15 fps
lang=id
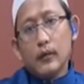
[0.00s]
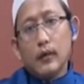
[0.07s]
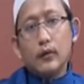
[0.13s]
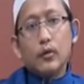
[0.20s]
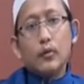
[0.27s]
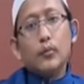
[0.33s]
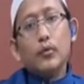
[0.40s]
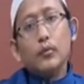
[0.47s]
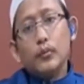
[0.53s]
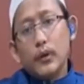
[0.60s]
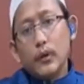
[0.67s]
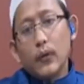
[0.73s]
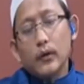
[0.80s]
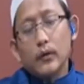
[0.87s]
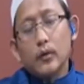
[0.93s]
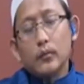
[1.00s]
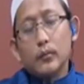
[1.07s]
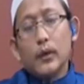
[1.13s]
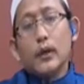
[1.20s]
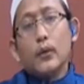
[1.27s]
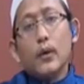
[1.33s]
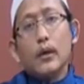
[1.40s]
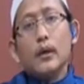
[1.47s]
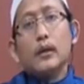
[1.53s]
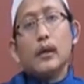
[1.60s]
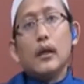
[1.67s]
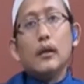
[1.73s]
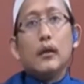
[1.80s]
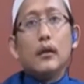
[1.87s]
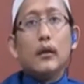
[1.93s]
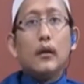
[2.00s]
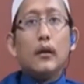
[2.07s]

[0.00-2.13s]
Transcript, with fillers: ataupun periwayatan-periwayatan